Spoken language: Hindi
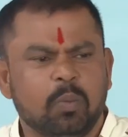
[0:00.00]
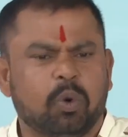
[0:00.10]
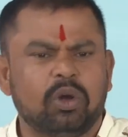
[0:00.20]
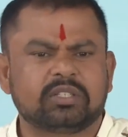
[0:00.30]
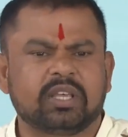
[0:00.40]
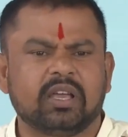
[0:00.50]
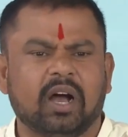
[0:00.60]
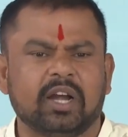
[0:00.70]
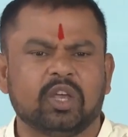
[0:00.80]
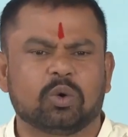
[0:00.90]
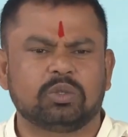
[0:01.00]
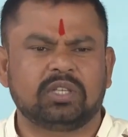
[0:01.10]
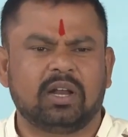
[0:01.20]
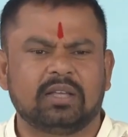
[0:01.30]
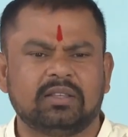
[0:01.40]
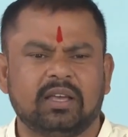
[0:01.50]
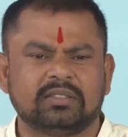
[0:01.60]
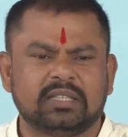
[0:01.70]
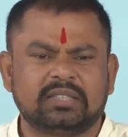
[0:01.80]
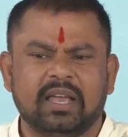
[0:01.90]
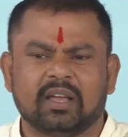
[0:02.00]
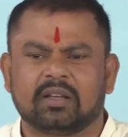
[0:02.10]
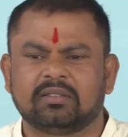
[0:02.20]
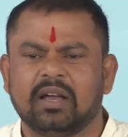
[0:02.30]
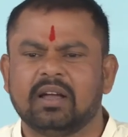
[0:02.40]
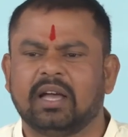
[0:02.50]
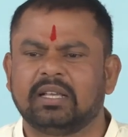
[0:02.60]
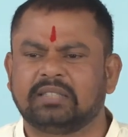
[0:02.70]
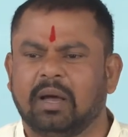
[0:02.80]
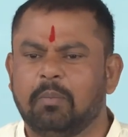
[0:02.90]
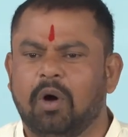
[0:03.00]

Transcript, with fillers: पुलिस की गाड़ियों को जला दिए जैसे एक दंगा जैसा